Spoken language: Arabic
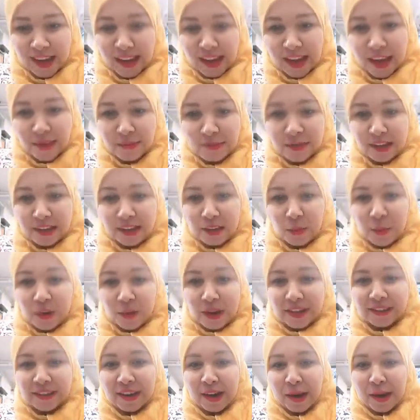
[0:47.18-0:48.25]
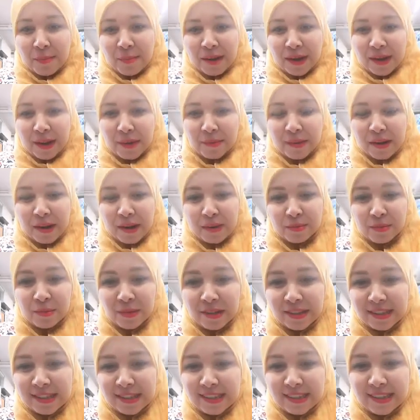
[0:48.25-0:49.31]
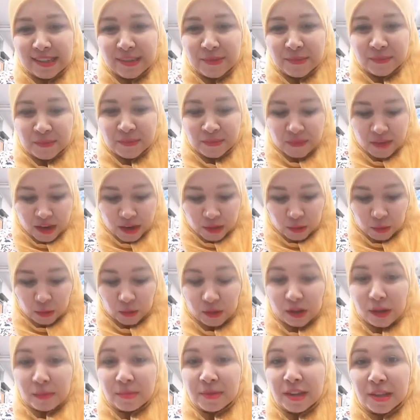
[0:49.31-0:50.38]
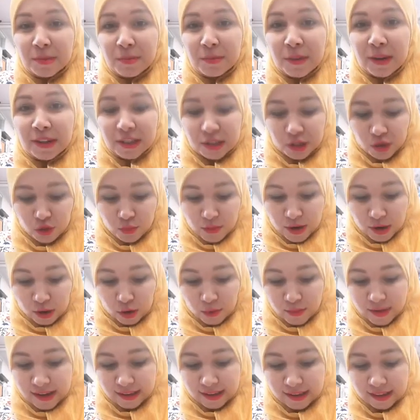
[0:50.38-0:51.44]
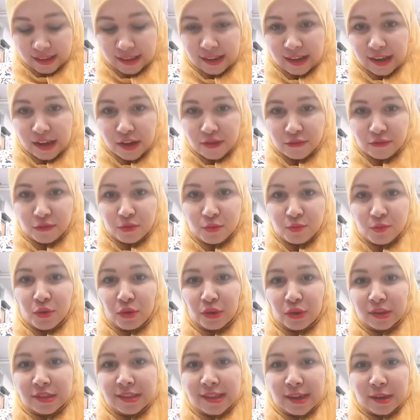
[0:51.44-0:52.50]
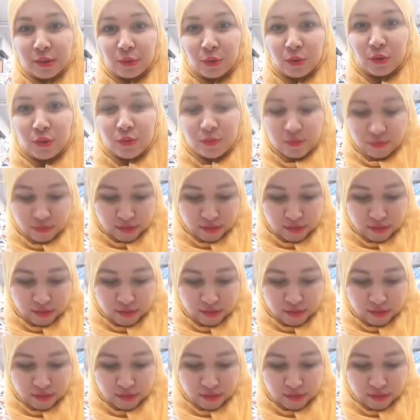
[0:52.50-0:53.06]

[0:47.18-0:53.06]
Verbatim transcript: اميره الوحده مرحبا حبيباتي دونك البنات بارطاجيو معاكم هذا اللايف الميوغ ديالكم